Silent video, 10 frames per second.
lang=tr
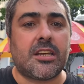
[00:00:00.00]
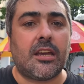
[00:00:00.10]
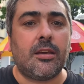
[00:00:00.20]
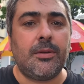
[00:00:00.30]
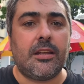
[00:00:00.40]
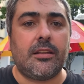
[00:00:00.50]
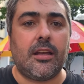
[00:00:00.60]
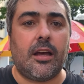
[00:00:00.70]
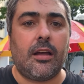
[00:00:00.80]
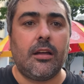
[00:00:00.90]
keki mi dedi
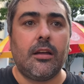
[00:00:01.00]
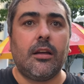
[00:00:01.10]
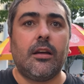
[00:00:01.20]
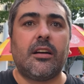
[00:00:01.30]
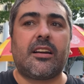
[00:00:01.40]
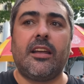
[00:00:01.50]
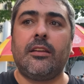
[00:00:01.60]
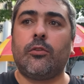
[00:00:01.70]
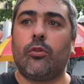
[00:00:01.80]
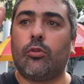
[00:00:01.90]
ya?
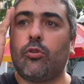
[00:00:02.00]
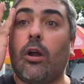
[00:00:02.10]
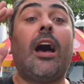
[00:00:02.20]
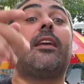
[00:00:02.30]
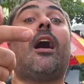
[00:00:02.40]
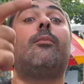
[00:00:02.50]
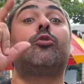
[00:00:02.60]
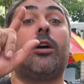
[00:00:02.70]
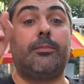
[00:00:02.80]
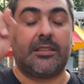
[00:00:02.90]
rain dur aha
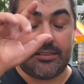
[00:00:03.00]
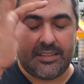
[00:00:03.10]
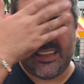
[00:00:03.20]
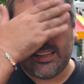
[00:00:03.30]
yağmur damlası rain